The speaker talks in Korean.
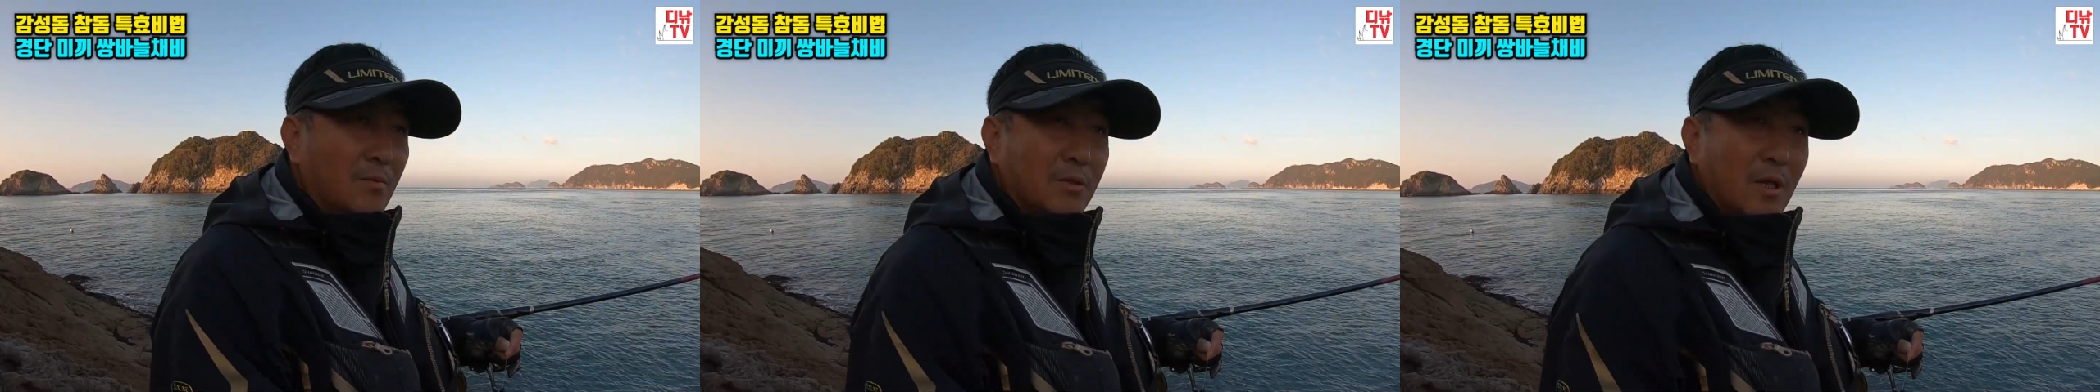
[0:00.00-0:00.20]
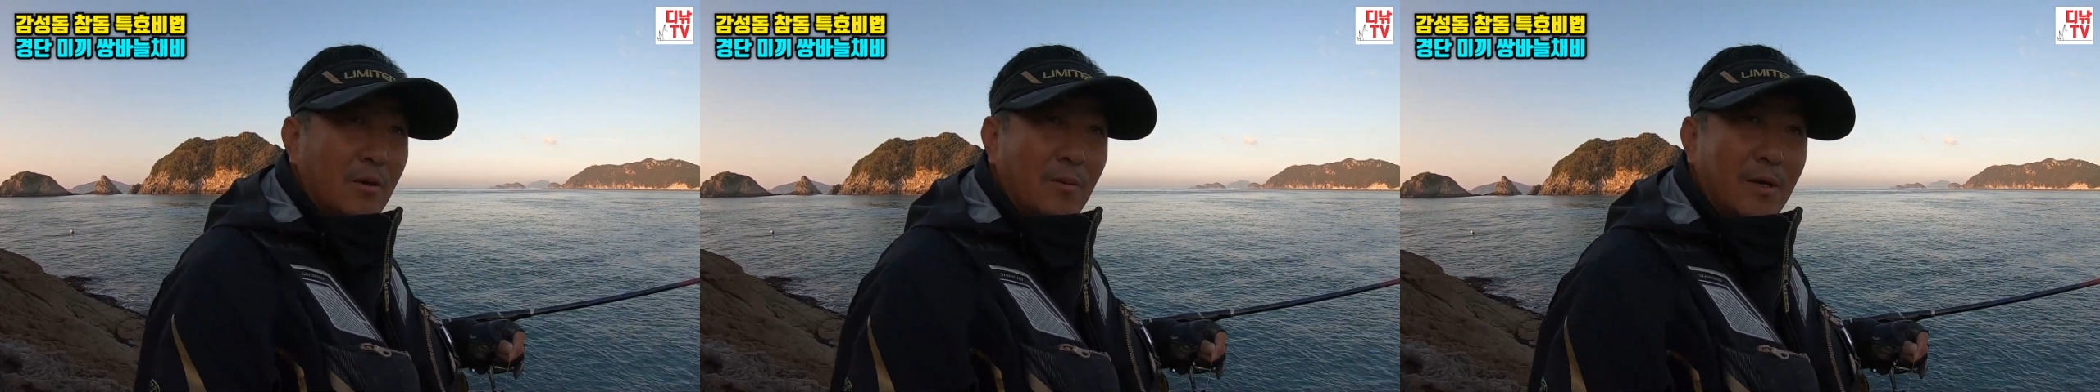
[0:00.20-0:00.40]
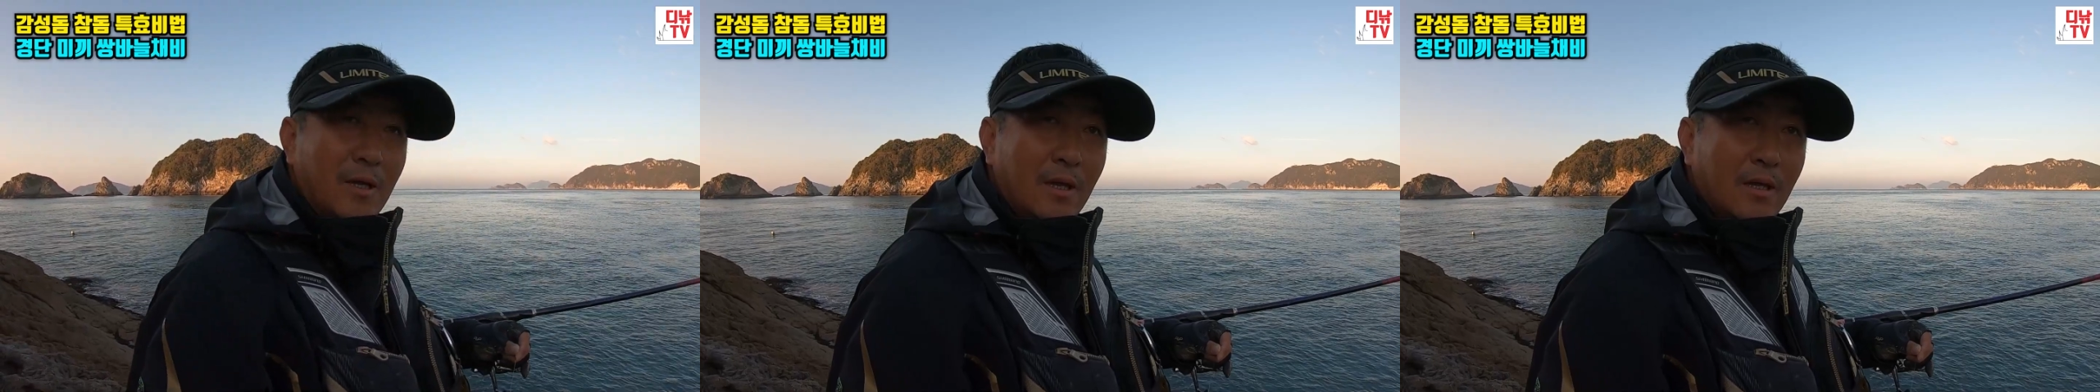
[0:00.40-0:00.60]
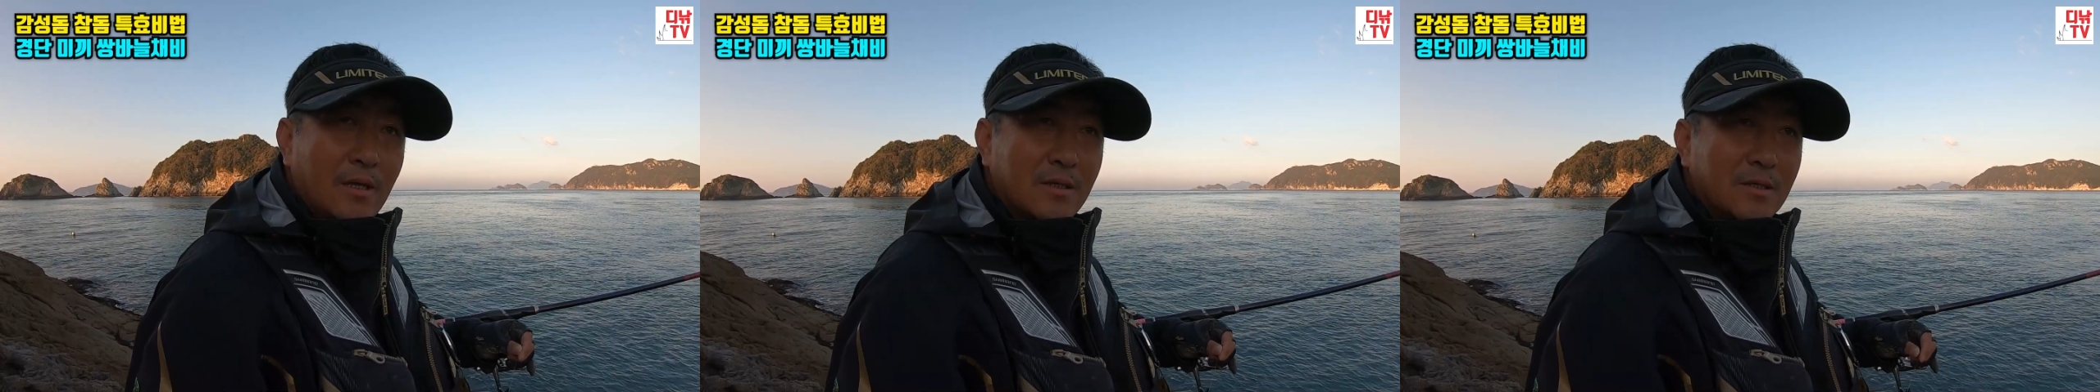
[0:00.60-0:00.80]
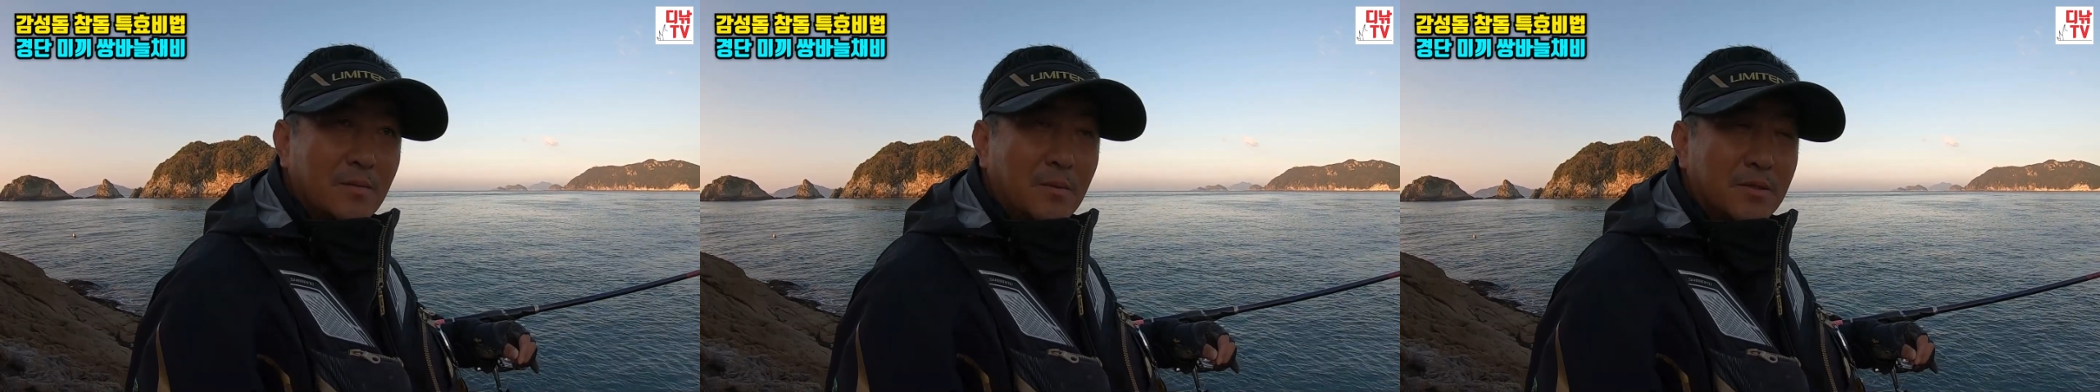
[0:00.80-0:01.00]
한번 해봐야
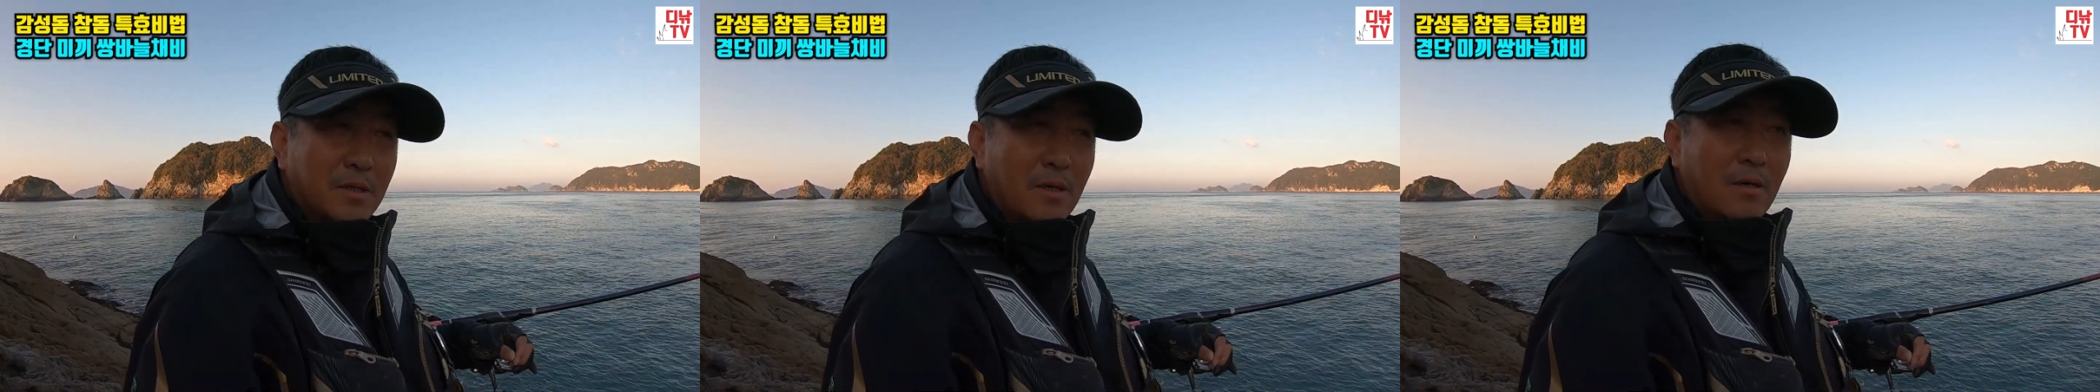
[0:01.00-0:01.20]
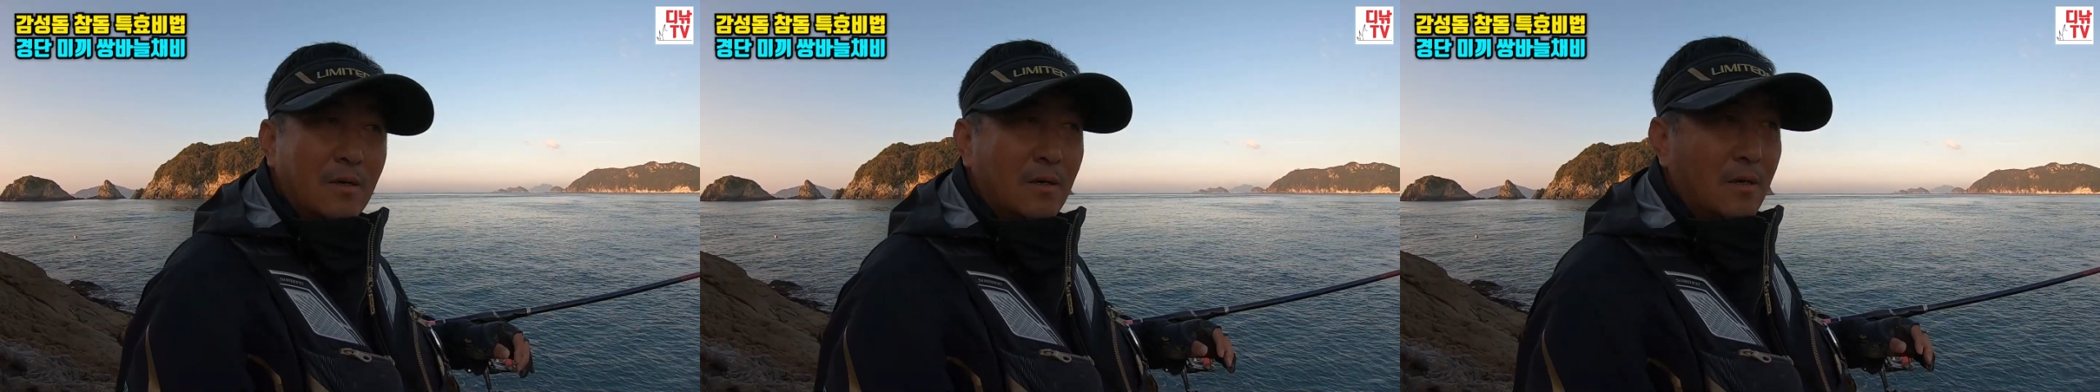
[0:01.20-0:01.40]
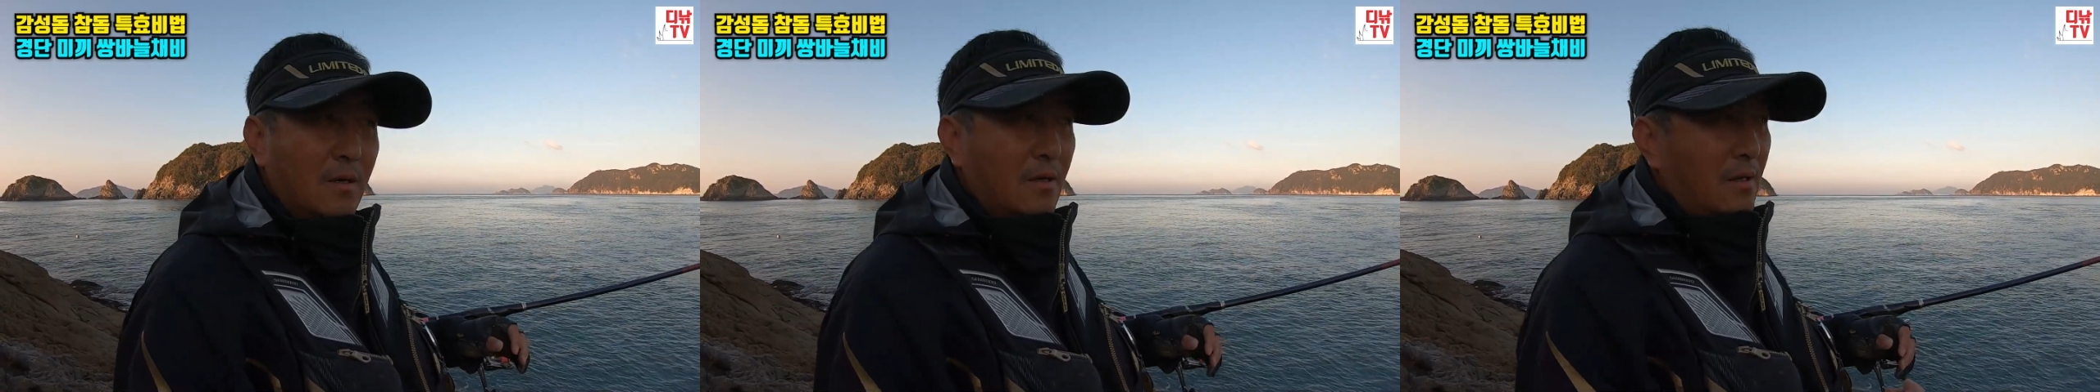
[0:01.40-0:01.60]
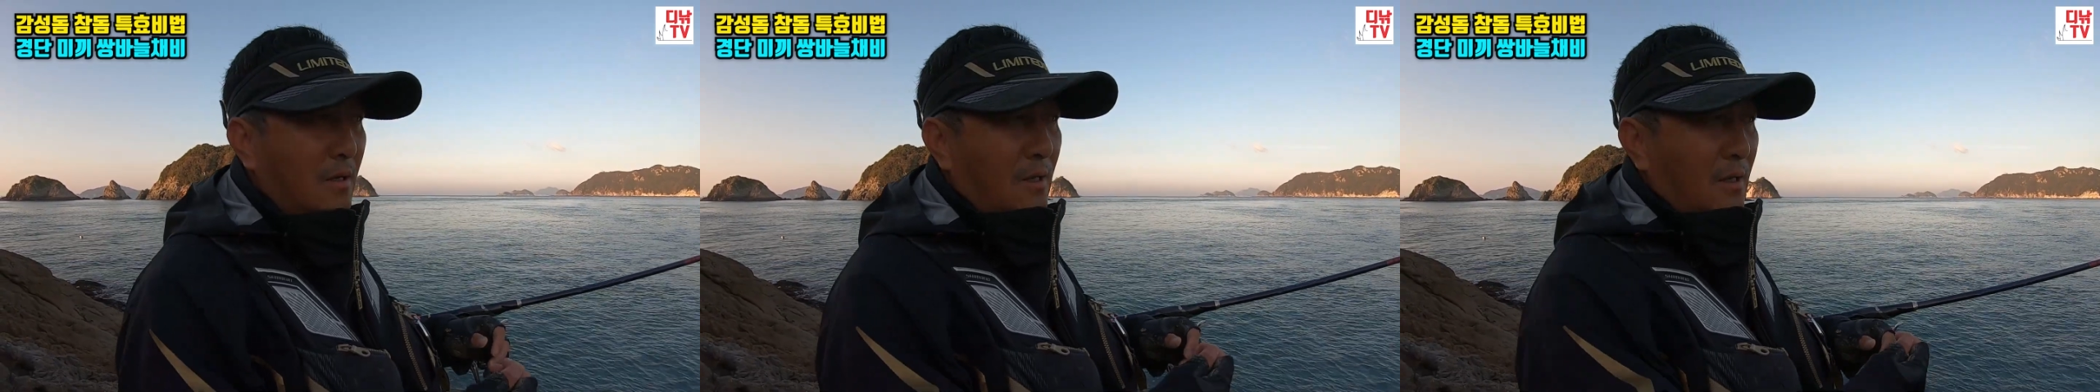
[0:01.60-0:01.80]
되겠다 싶어서 예.